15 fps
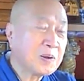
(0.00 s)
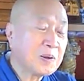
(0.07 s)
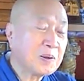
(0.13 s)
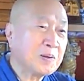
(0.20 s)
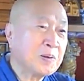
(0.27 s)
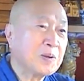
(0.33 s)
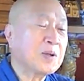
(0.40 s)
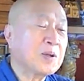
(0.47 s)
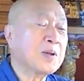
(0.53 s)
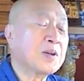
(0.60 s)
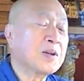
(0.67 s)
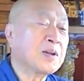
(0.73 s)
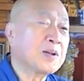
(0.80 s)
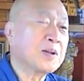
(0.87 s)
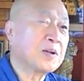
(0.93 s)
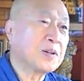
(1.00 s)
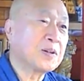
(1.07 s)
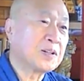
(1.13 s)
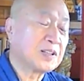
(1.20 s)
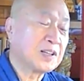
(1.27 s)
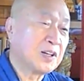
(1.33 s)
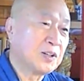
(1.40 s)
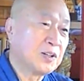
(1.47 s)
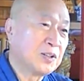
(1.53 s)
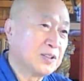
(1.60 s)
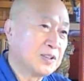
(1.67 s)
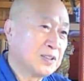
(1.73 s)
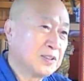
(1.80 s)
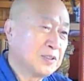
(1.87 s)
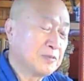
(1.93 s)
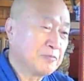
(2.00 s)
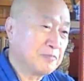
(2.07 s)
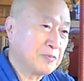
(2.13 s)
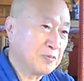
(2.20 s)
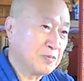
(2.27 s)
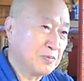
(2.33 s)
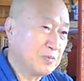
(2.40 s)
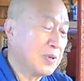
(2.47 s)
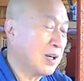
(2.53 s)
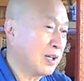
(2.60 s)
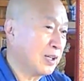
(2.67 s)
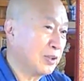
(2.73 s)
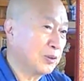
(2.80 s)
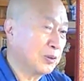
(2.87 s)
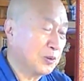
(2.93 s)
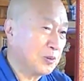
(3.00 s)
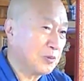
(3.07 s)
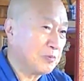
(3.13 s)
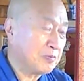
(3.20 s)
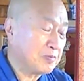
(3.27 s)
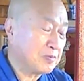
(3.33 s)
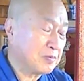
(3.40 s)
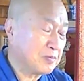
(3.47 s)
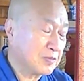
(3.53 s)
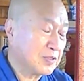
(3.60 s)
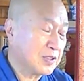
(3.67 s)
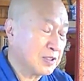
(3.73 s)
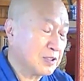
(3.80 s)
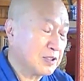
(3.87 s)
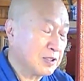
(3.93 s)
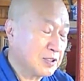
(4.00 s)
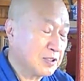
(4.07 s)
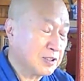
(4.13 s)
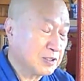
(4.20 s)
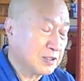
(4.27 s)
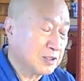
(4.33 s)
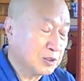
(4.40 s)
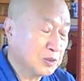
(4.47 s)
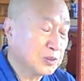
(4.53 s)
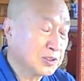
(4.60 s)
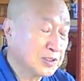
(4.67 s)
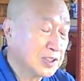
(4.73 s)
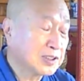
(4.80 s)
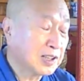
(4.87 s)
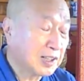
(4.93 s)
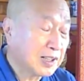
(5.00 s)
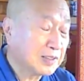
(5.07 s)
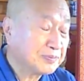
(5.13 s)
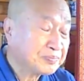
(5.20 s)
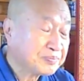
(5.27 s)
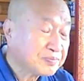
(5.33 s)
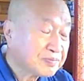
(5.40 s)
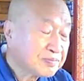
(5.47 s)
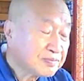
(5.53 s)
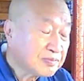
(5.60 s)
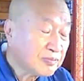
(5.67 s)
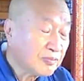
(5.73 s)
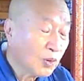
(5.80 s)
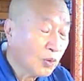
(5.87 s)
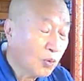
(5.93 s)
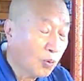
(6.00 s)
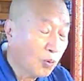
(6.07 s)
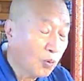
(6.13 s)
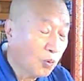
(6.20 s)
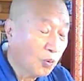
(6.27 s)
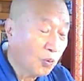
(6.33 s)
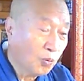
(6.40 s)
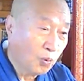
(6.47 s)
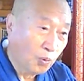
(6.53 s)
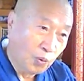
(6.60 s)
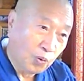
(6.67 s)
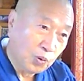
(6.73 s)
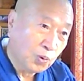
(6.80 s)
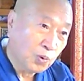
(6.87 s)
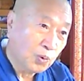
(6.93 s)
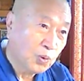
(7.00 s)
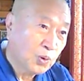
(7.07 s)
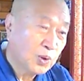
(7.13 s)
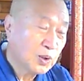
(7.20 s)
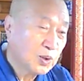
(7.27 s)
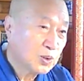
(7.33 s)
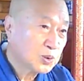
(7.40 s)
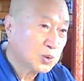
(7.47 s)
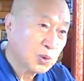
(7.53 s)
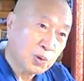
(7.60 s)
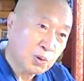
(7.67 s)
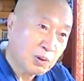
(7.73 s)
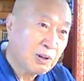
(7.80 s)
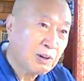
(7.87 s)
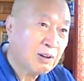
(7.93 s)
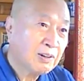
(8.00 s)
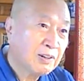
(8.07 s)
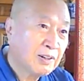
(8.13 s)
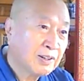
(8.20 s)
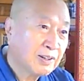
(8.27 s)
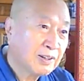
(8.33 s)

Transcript: えー、まあ、あの、友人でしたが、おそれは